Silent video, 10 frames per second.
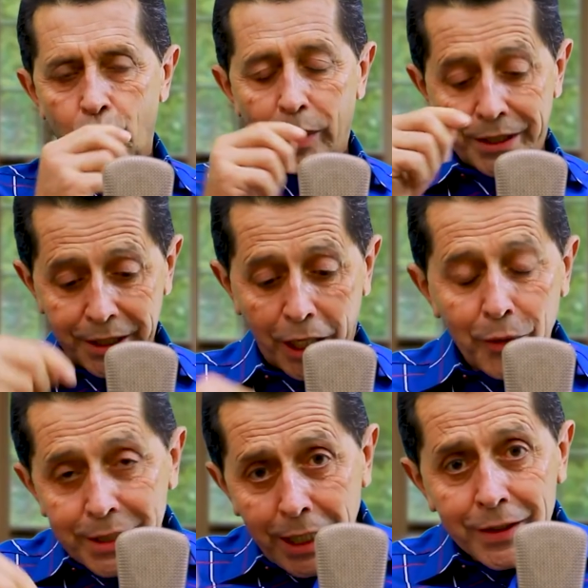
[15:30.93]
O
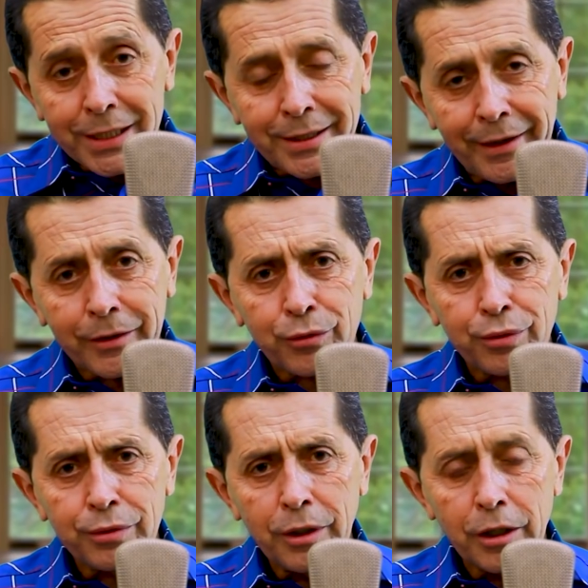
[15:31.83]
ancião estava
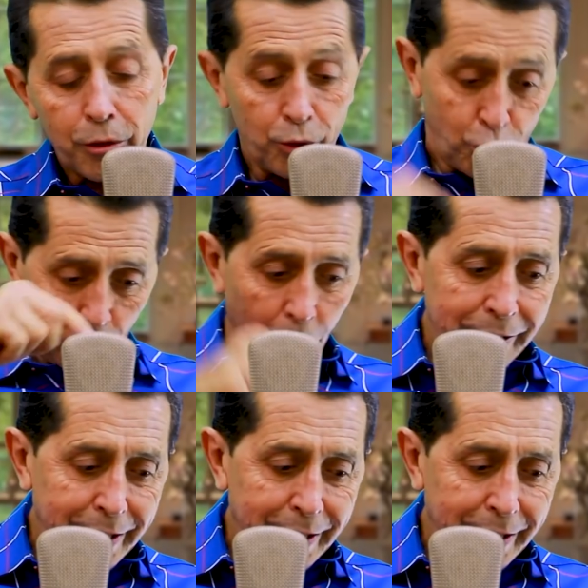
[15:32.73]
certo, João